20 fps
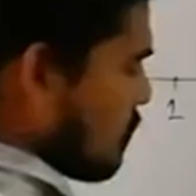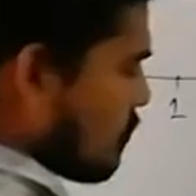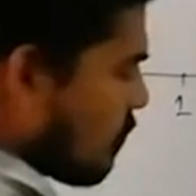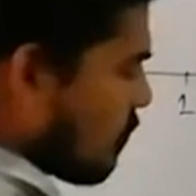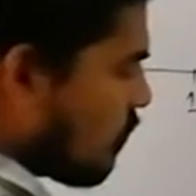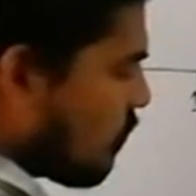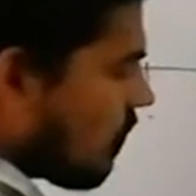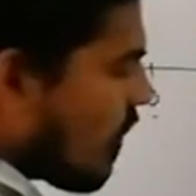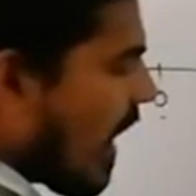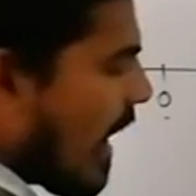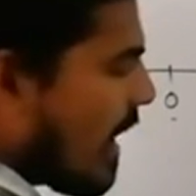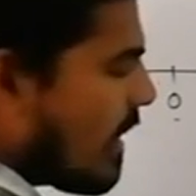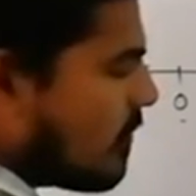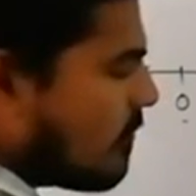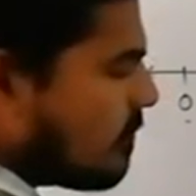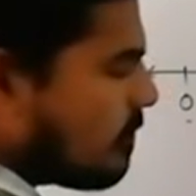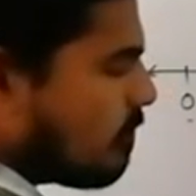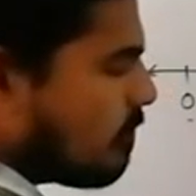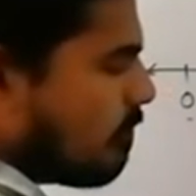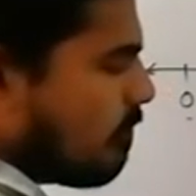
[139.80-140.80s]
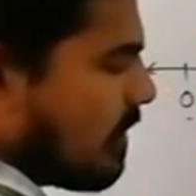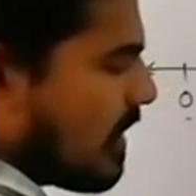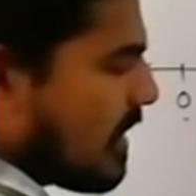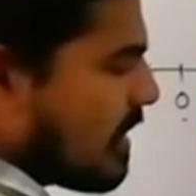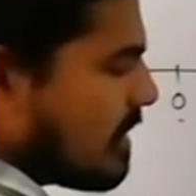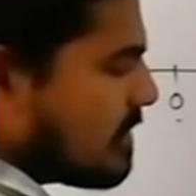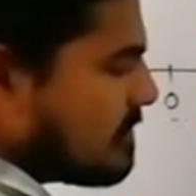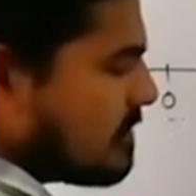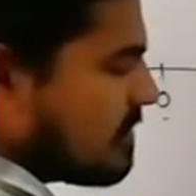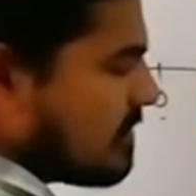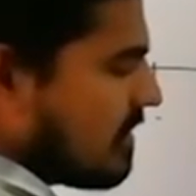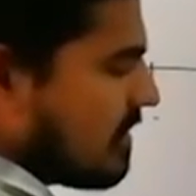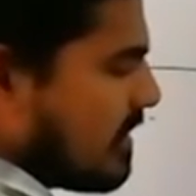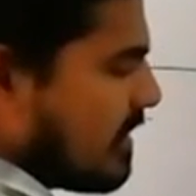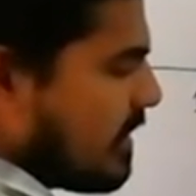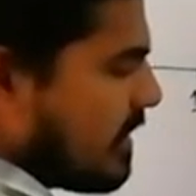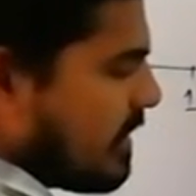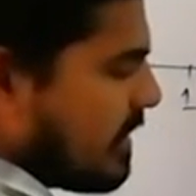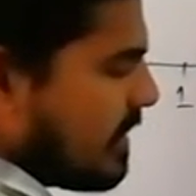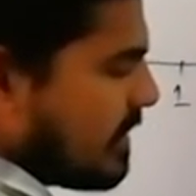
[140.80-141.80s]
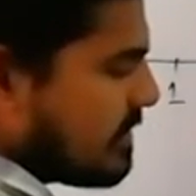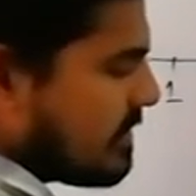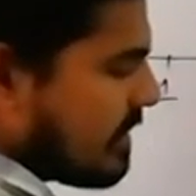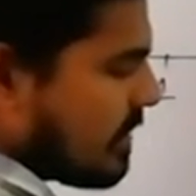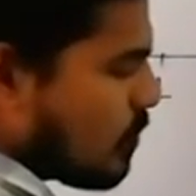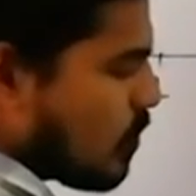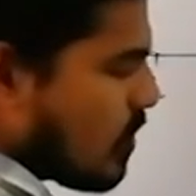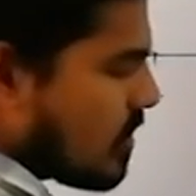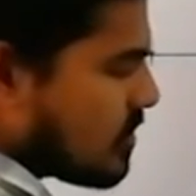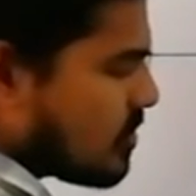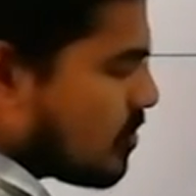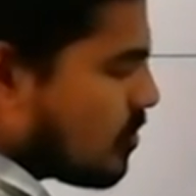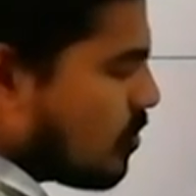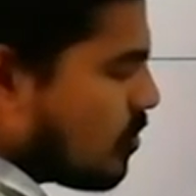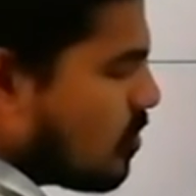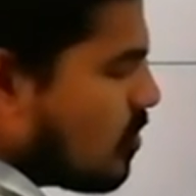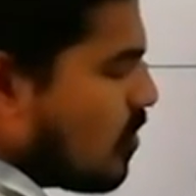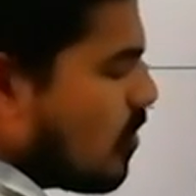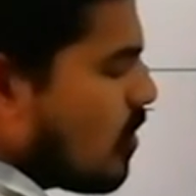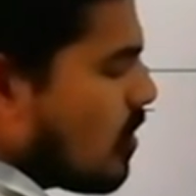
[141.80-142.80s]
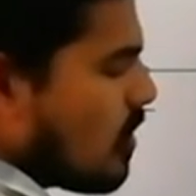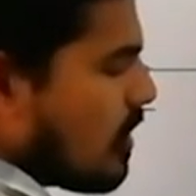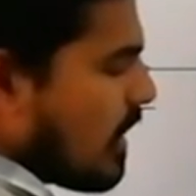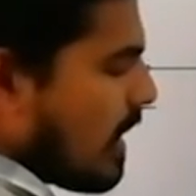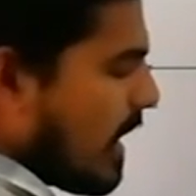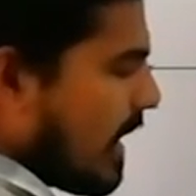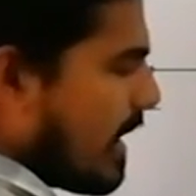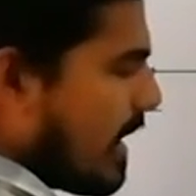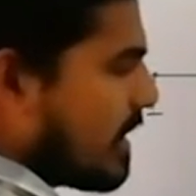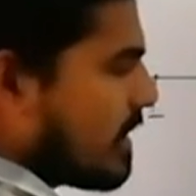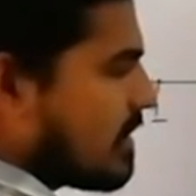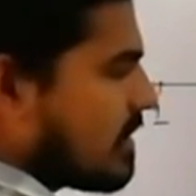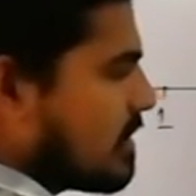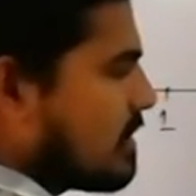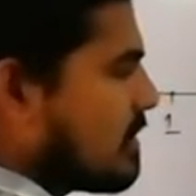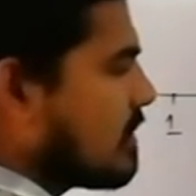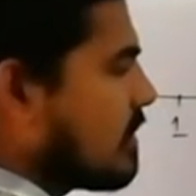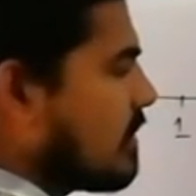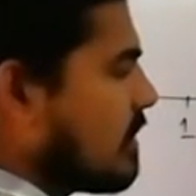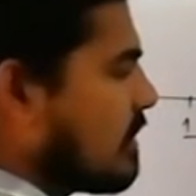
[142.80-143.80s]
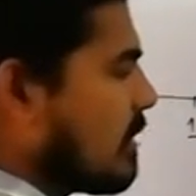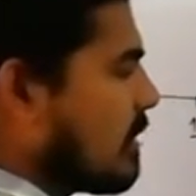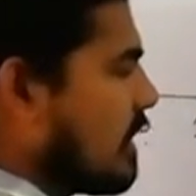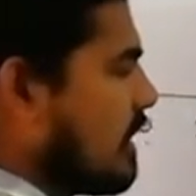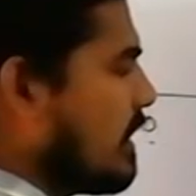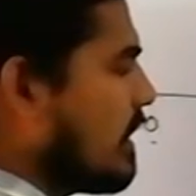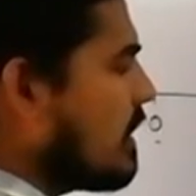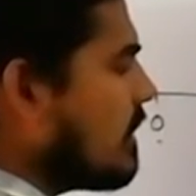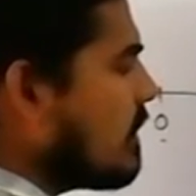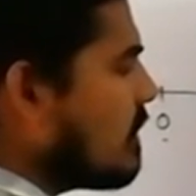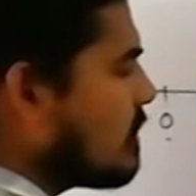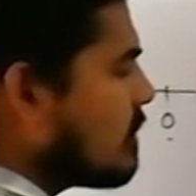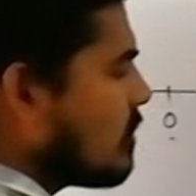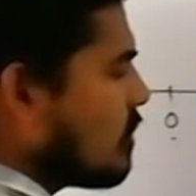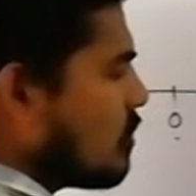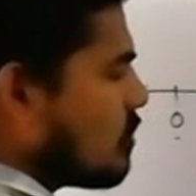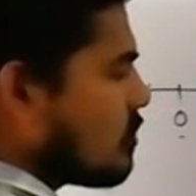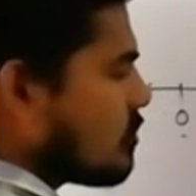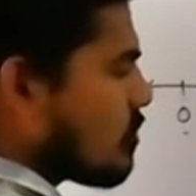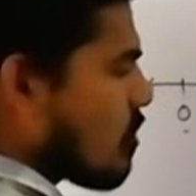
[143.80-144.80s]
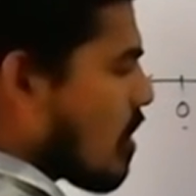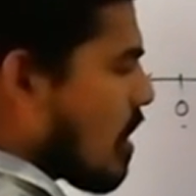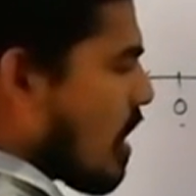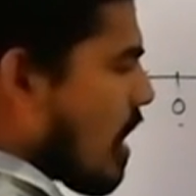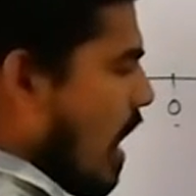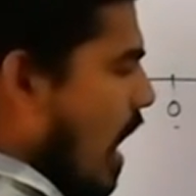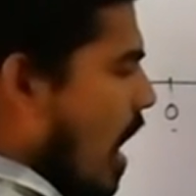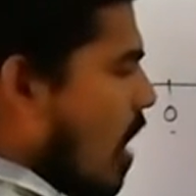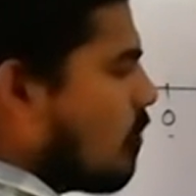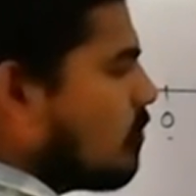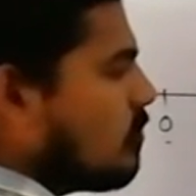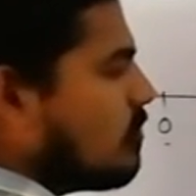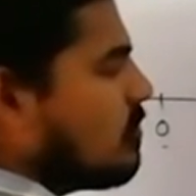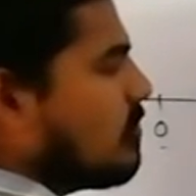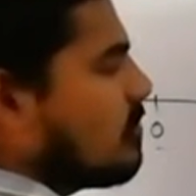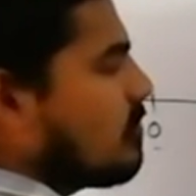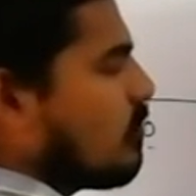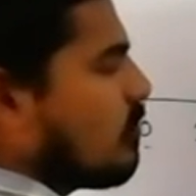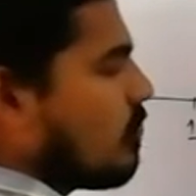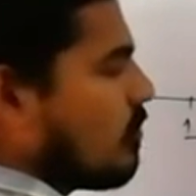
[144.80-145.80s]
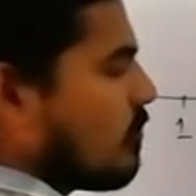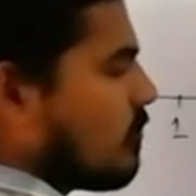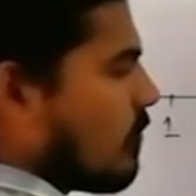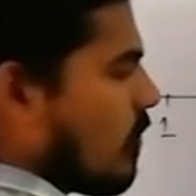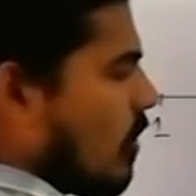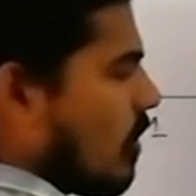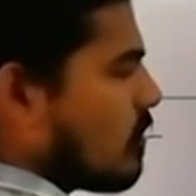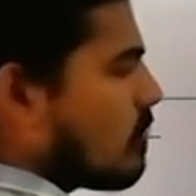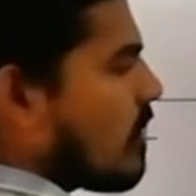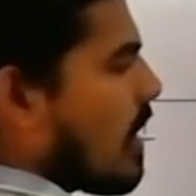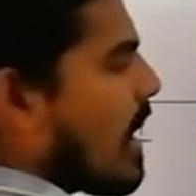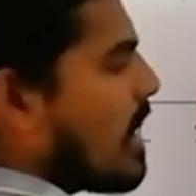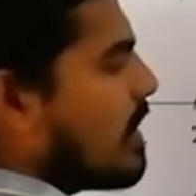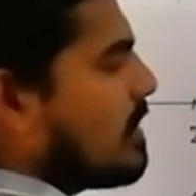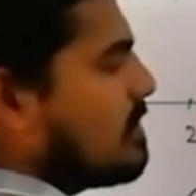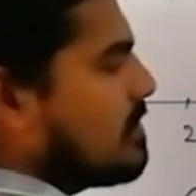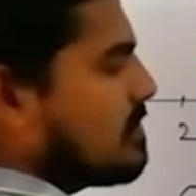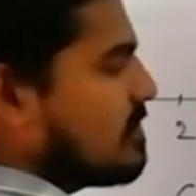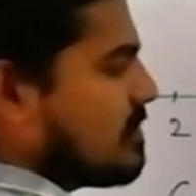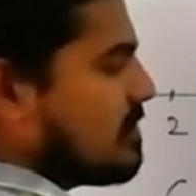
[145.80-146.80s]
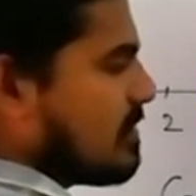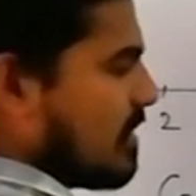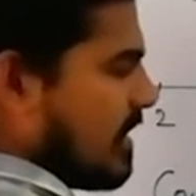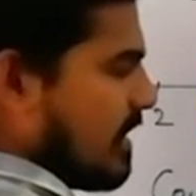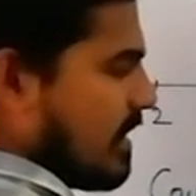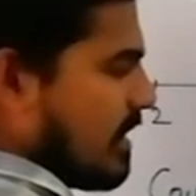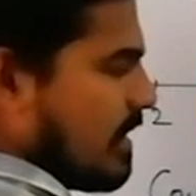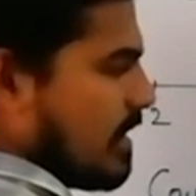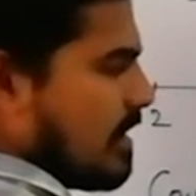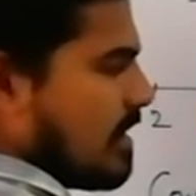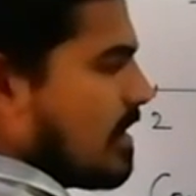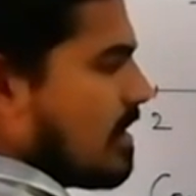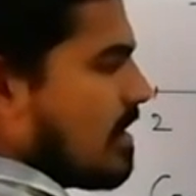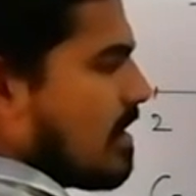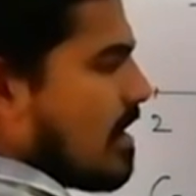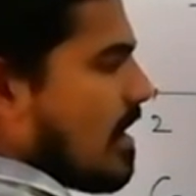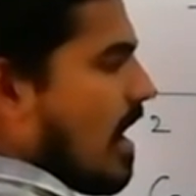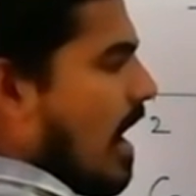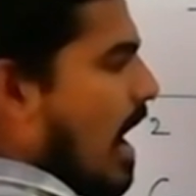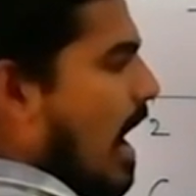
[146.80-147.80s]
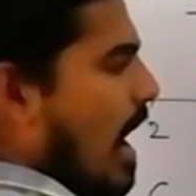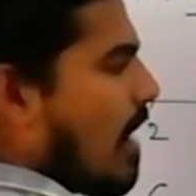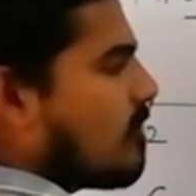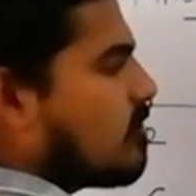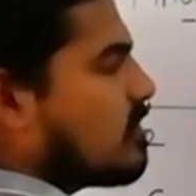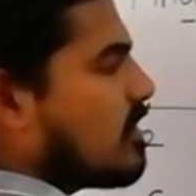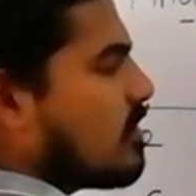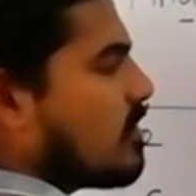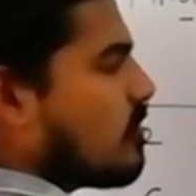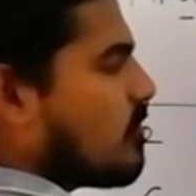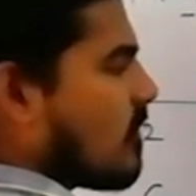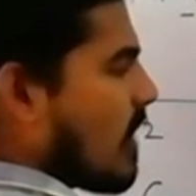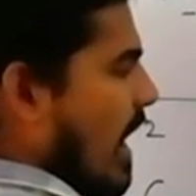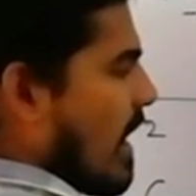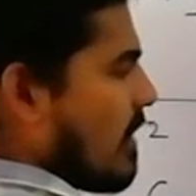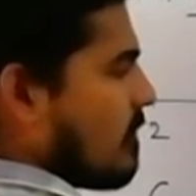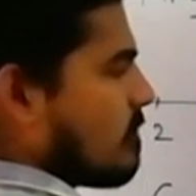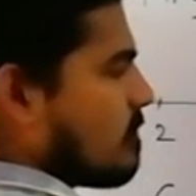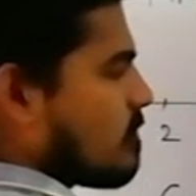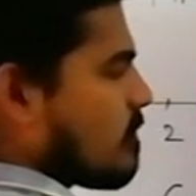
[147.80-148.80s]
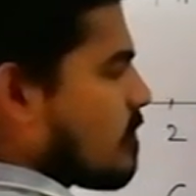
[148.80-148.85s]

सो फाइव प्लस थ्री इज इक्वल्स टू एट क्लियर सो काउंट फॉरवर्ड थ्री आफ्टर फाइव